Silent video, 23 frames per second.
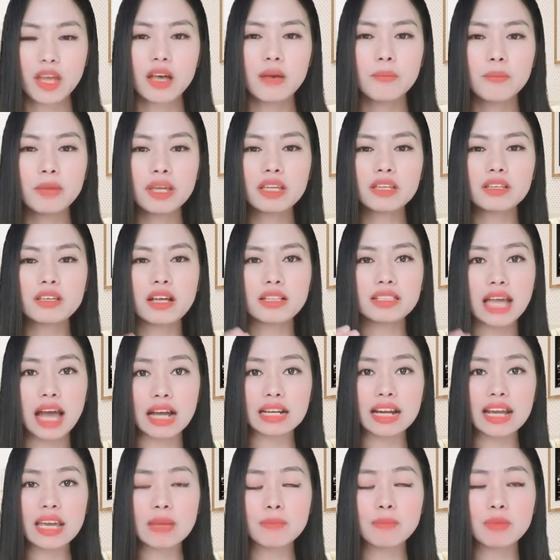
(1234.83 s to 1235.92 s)
mình ờ,
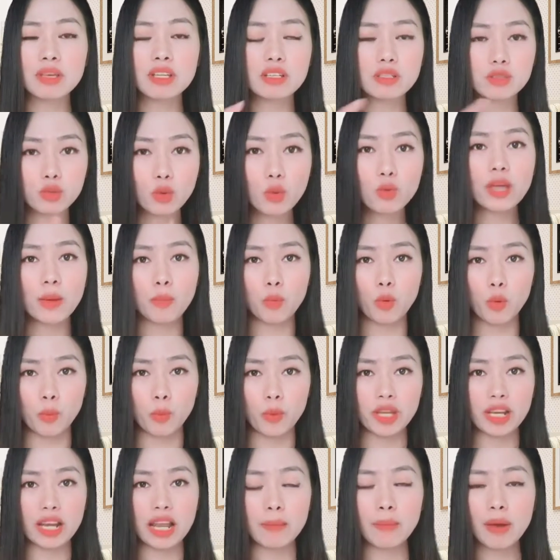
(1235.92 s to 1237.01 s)
tháng này mình thu nhập của
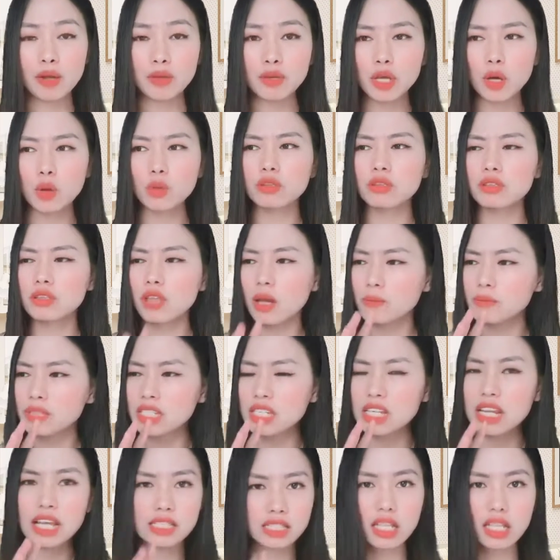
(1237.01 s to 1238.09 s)
mình là bao nhiêu thậm
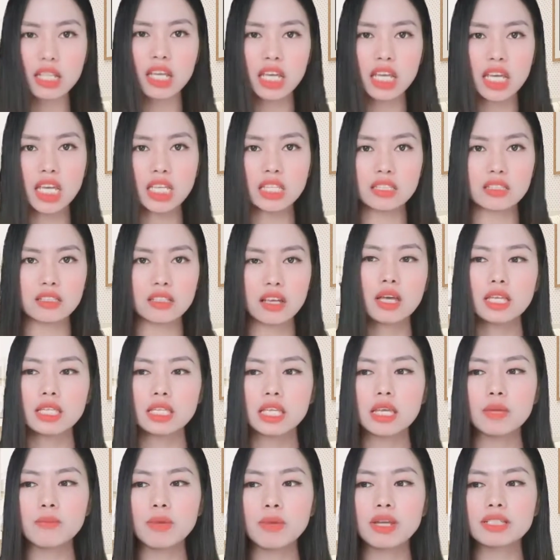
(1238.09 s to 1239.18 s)
chí là rất ít
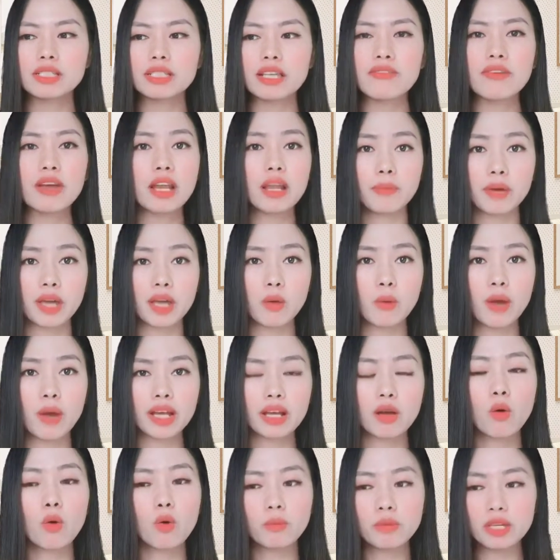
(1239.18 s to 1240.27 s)
thì mình sẽ phải lập kế
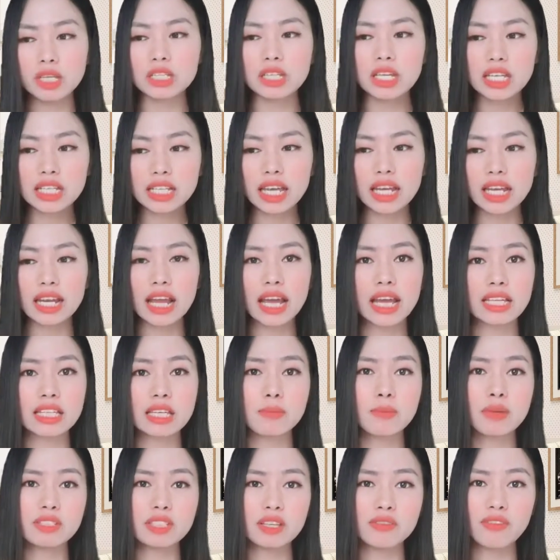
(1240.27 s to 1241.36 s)
hoạch ồ mình ít cái này
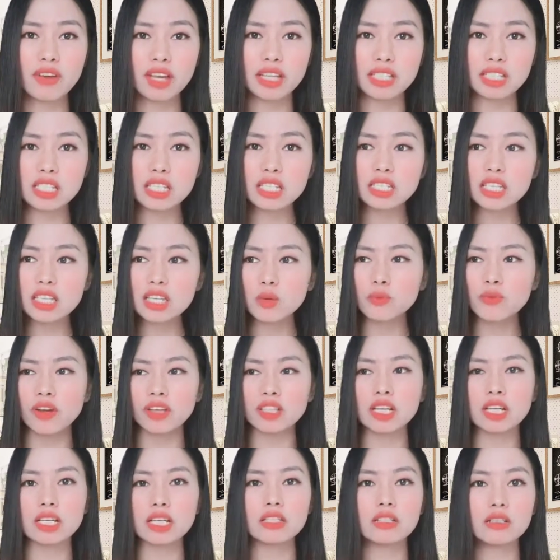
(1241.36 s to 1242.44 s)
thì mình sẽ phải chi tiêu vào
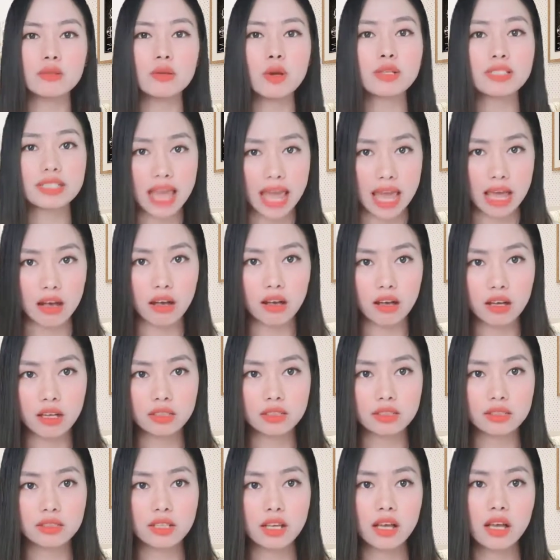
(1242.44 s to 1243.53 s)
những cái thứ nó rẻ
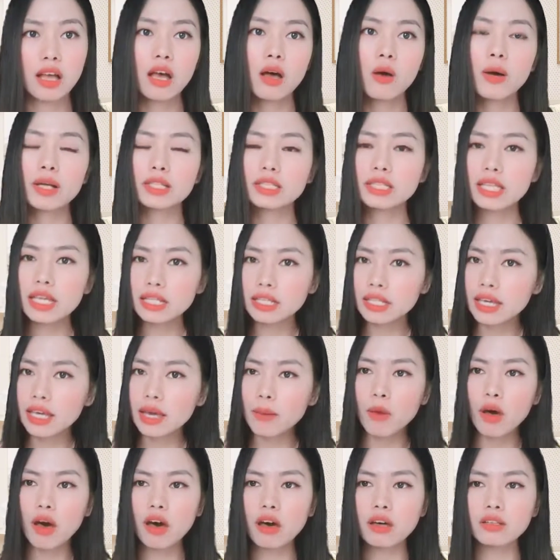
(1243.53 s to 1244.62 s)
hơn hoặc tiết
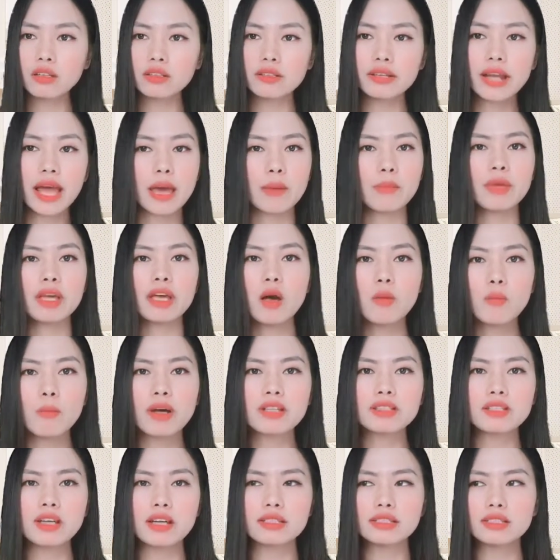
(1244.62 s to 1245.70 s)
kiệm hơn để mình không
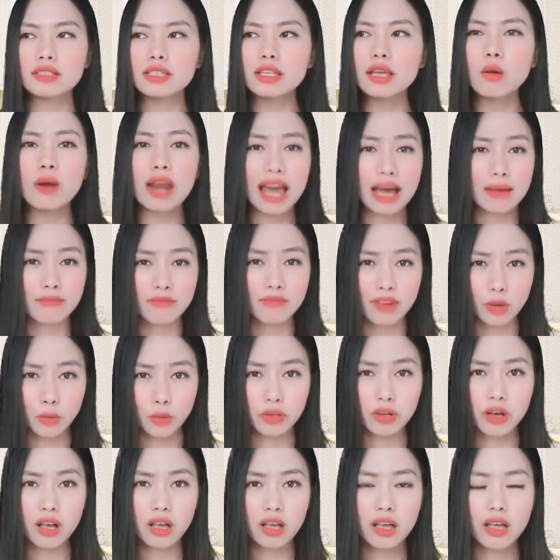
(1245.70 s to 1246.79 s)
bao giờ tiêu lạm vào
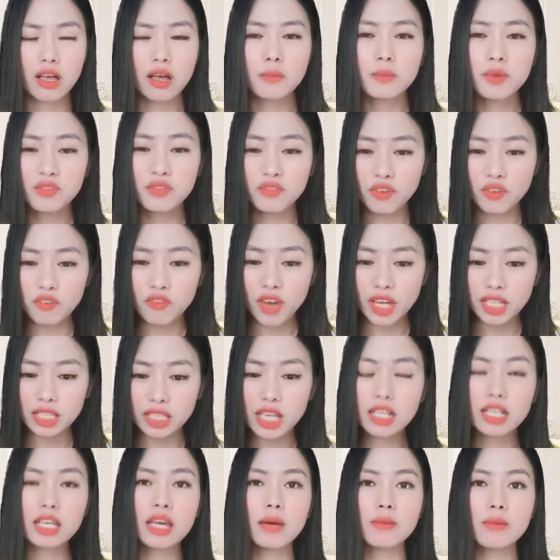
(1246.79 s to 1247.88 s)
nữa mình phải phải
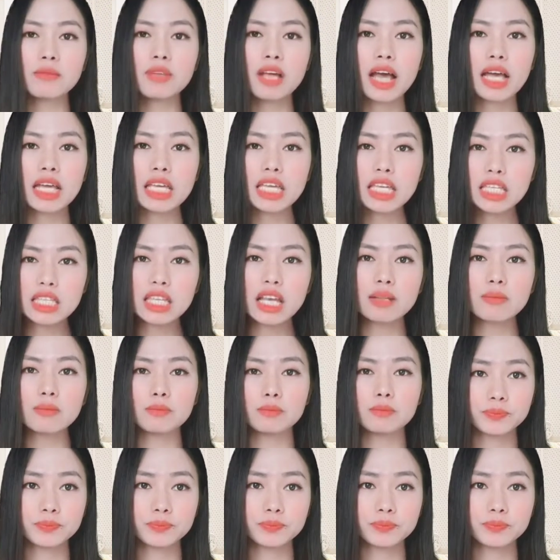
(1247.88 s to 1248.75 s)
tiết kiệm ra ít nhất